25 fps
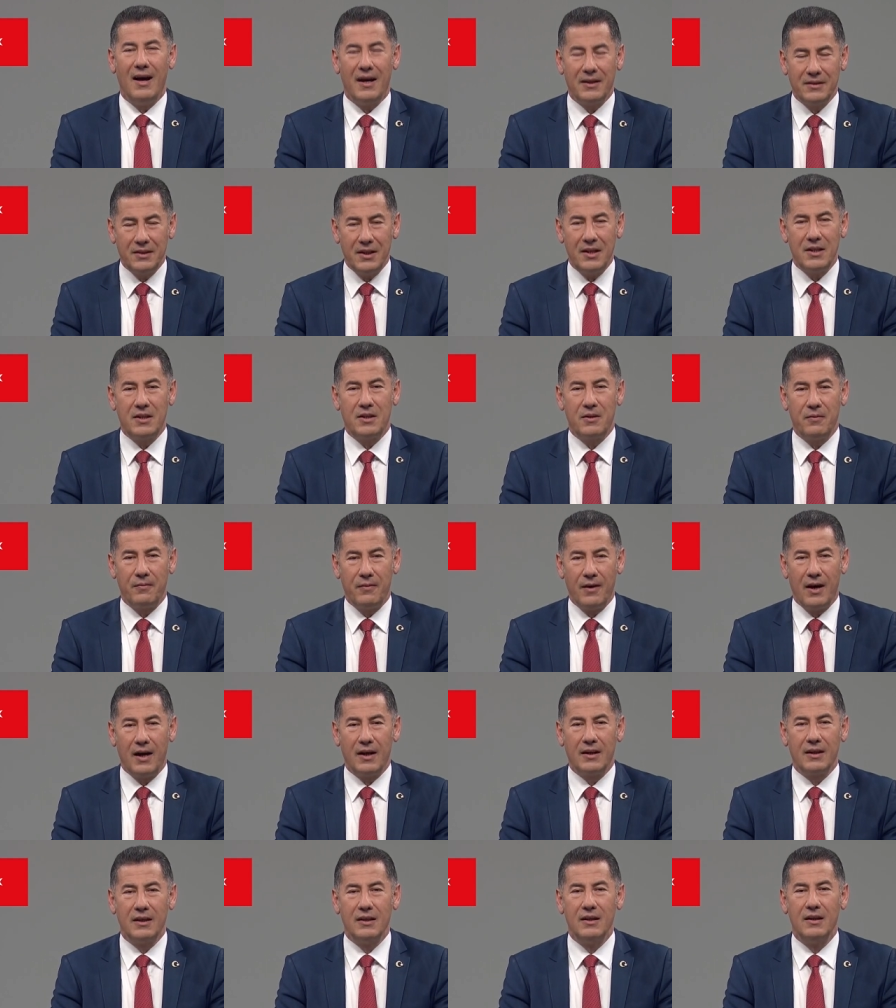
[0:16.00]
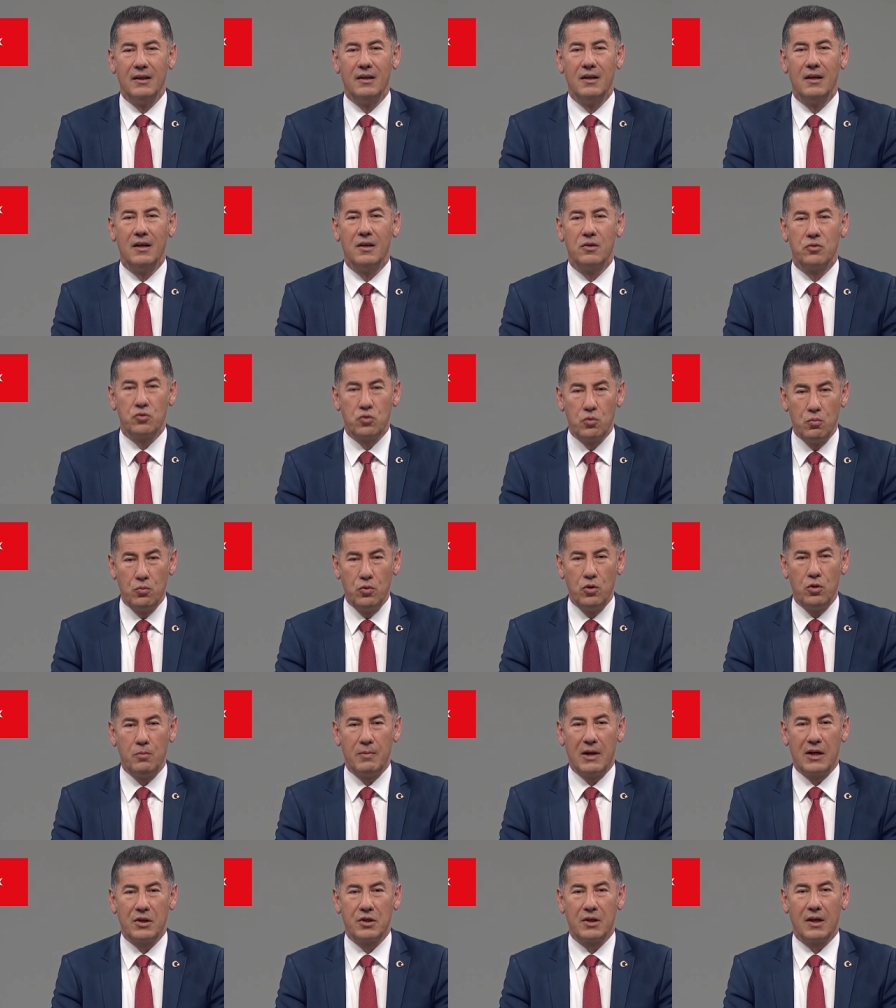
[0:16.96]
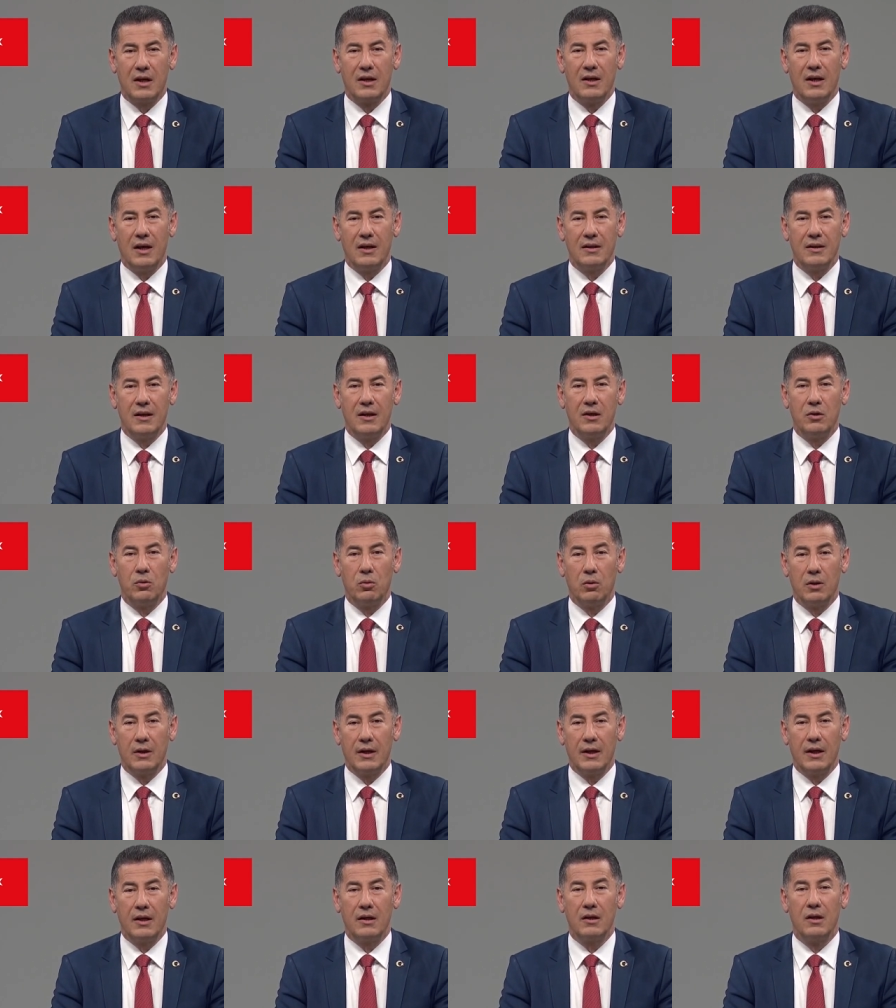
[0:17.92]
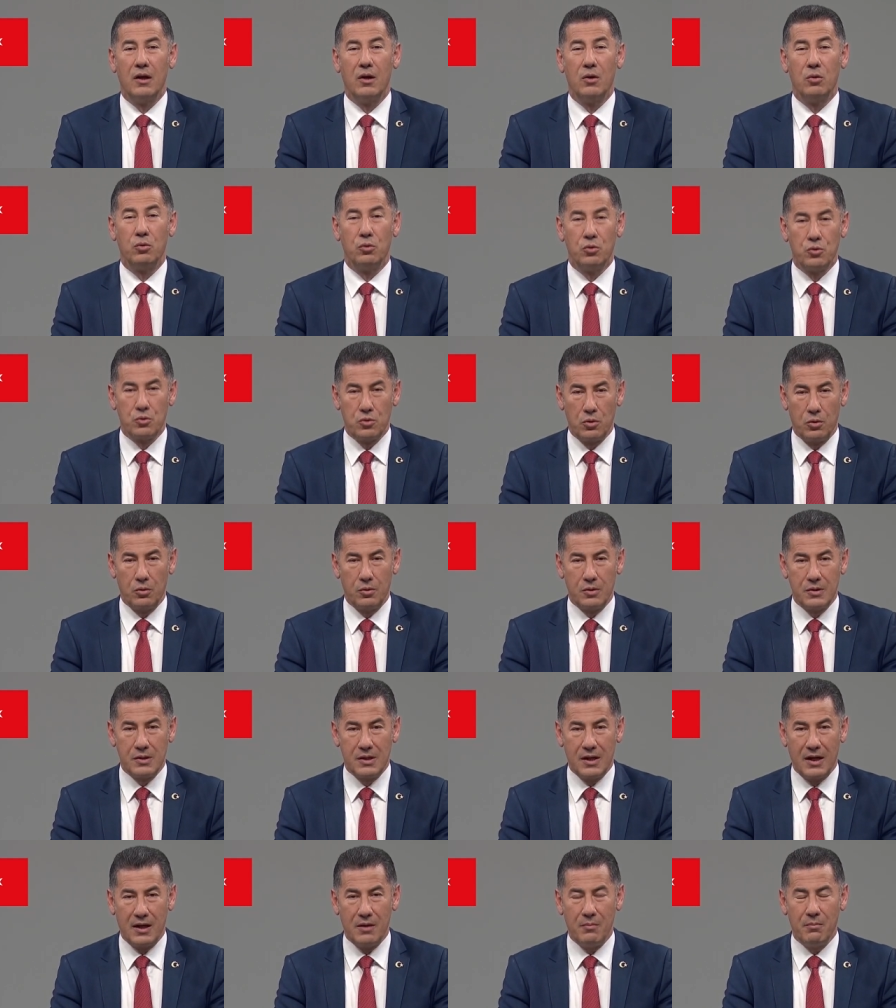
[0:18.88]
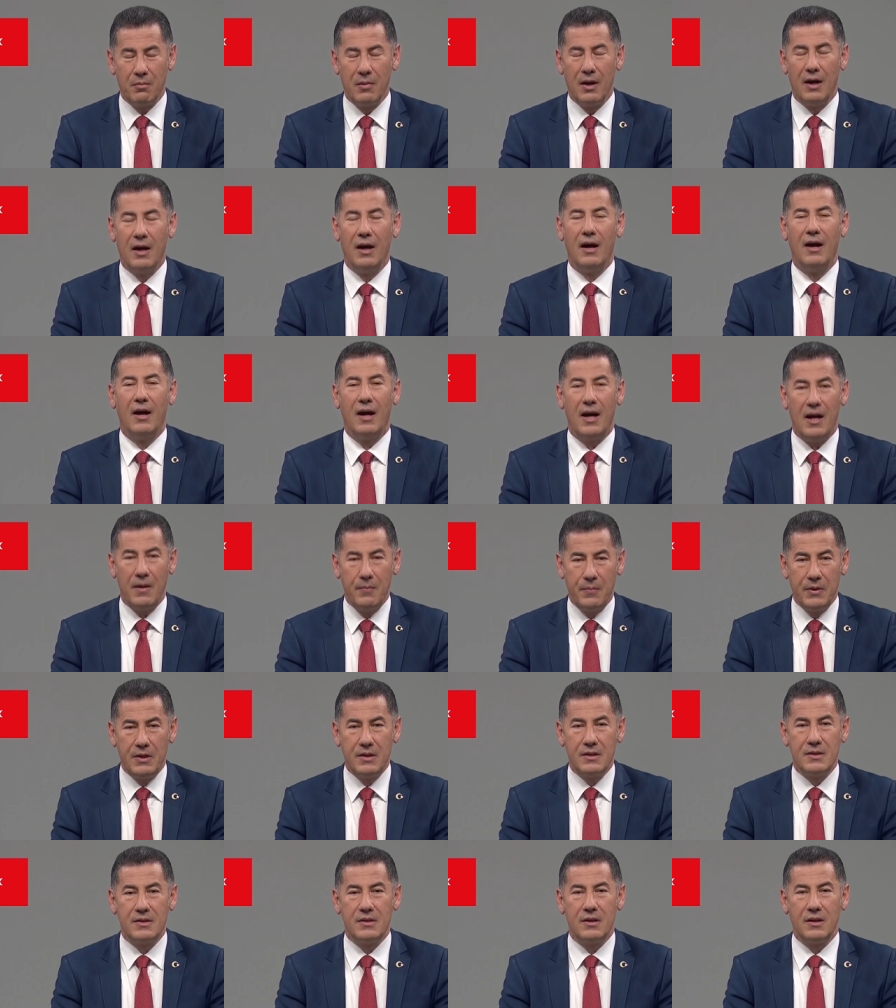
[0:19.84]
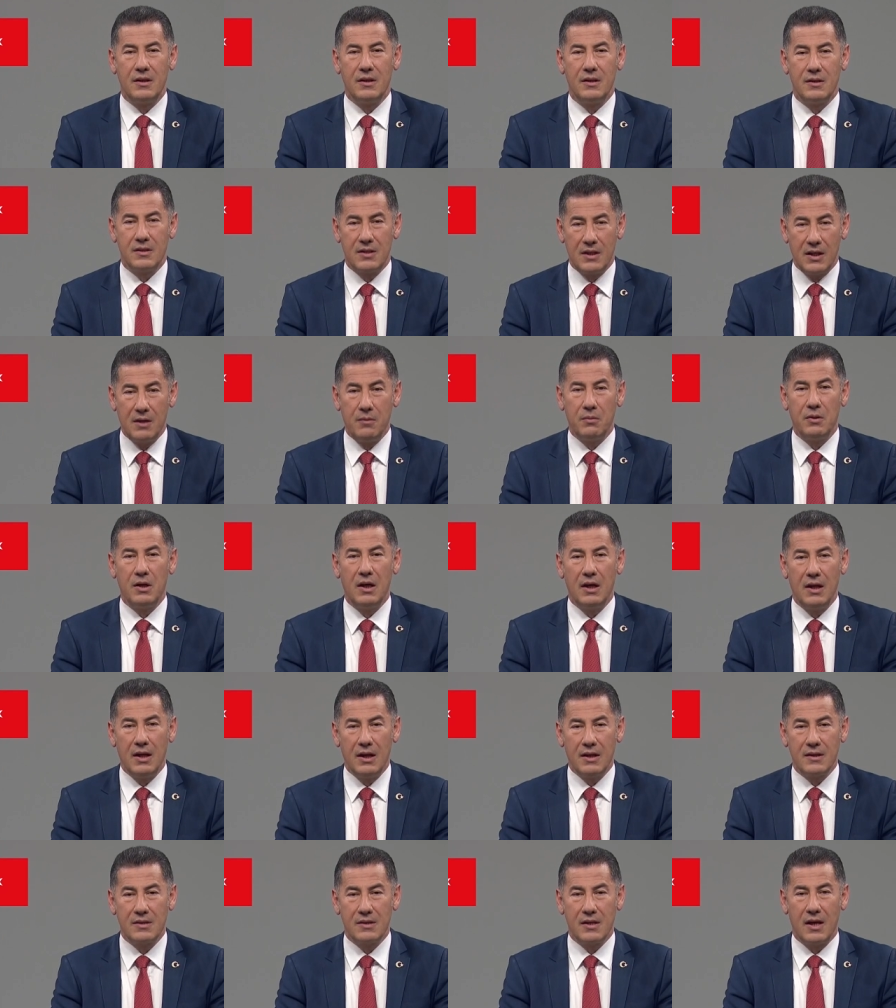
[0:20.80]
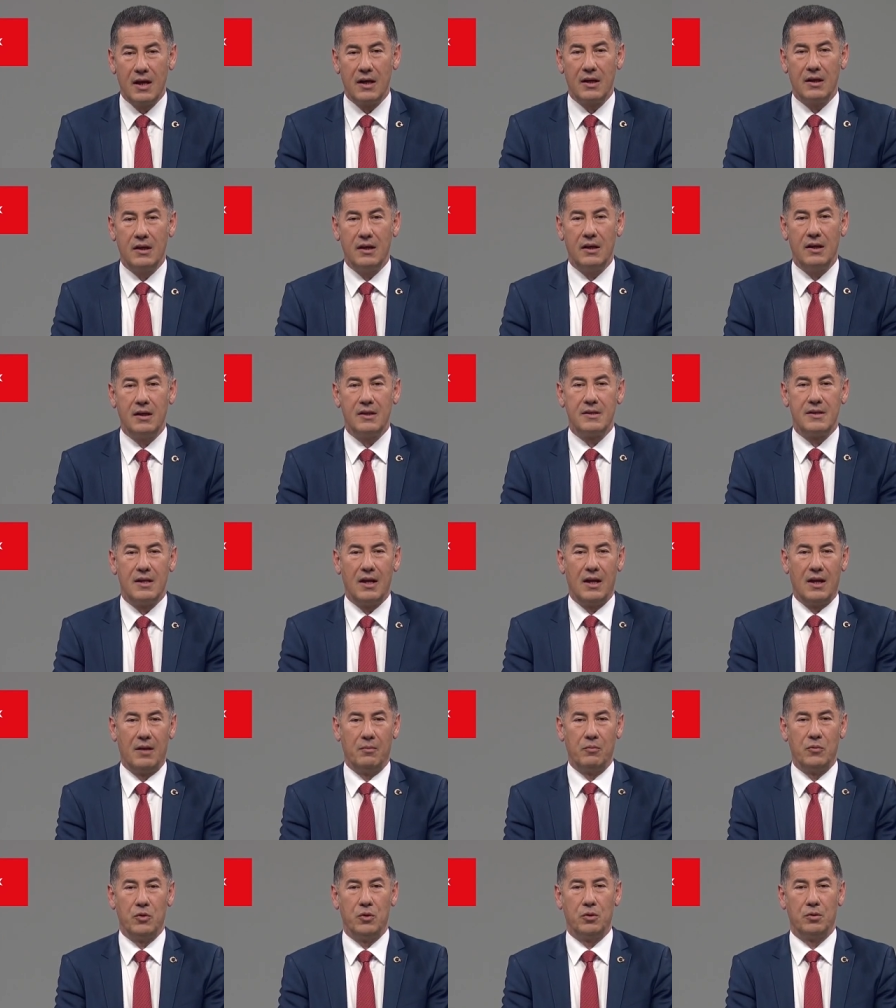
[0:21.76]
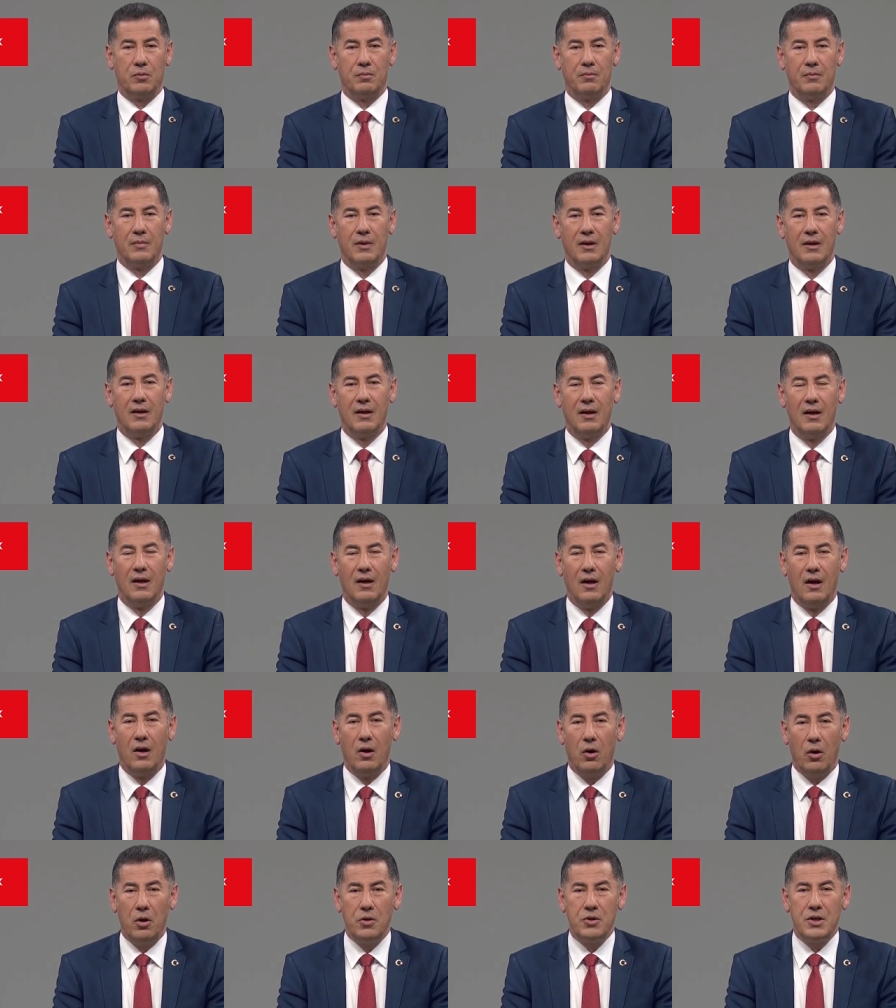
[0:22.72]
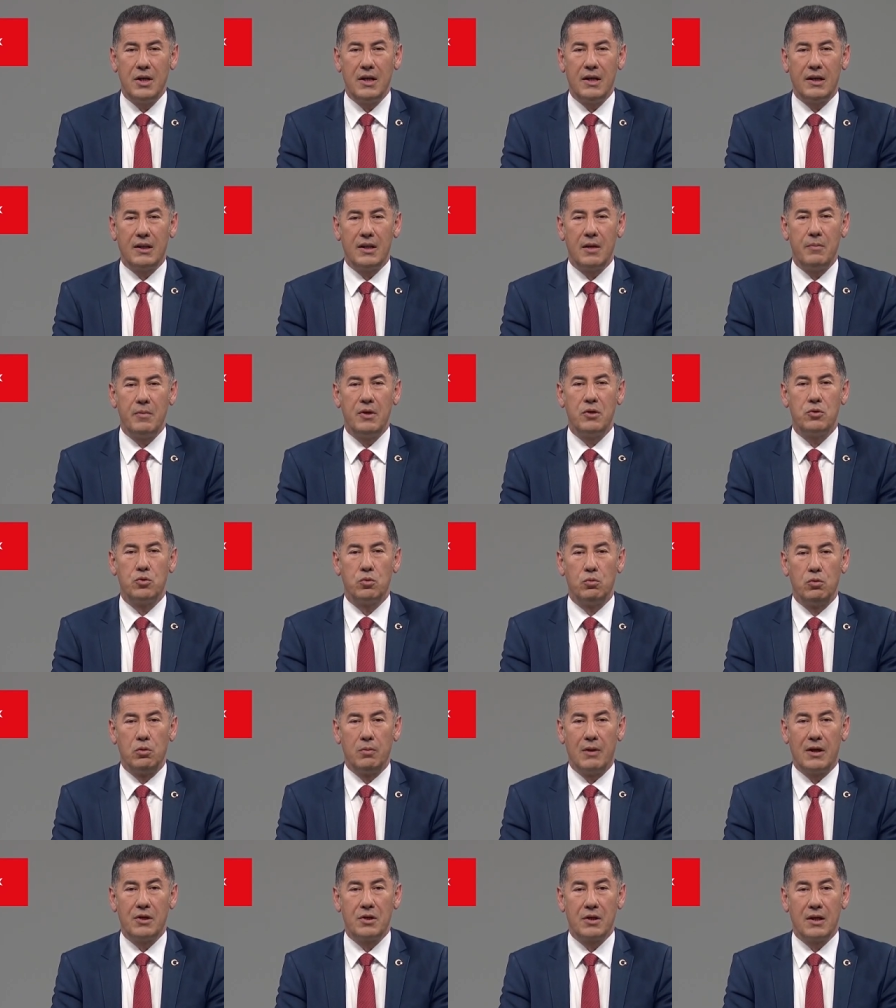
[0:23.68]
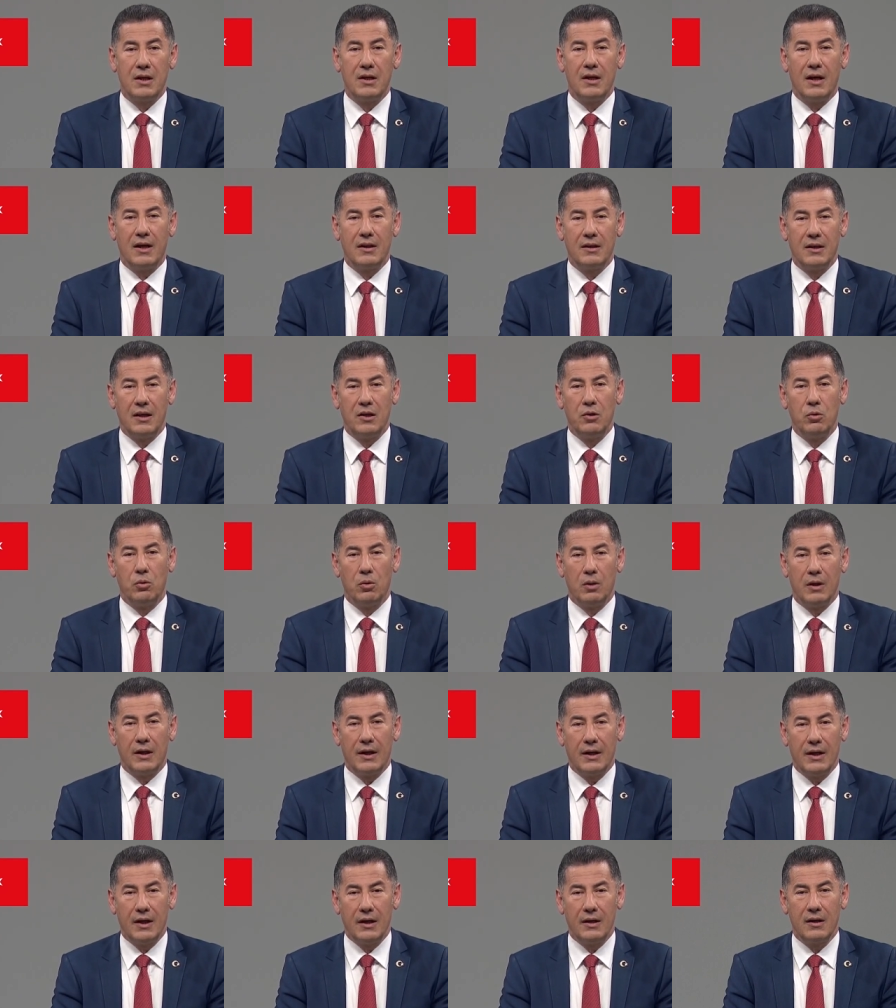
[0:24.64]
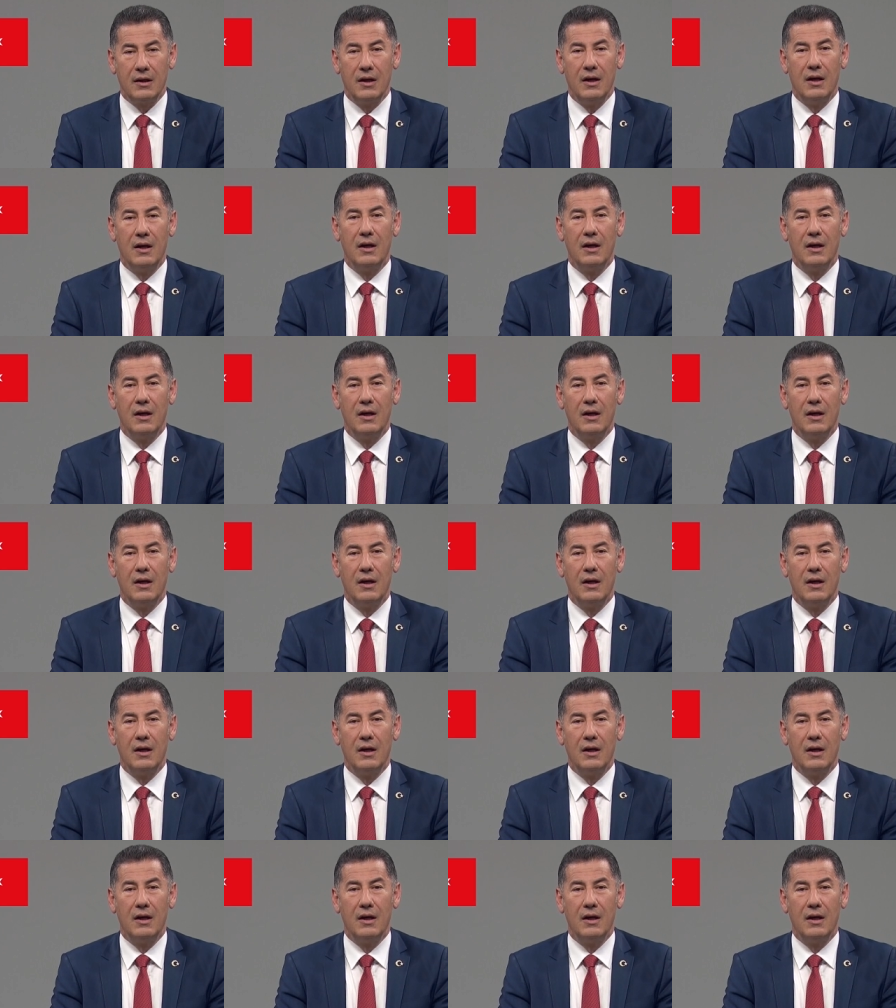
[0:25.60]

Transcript: Ata İttifakı'nın Cumhurbaşkanı adayı olarak huzurunuzdayım. Hepinizi sevgiyle, saygıyla selamlıyorum. Öncelikle bir Cumhurbaşkanı adayı olarak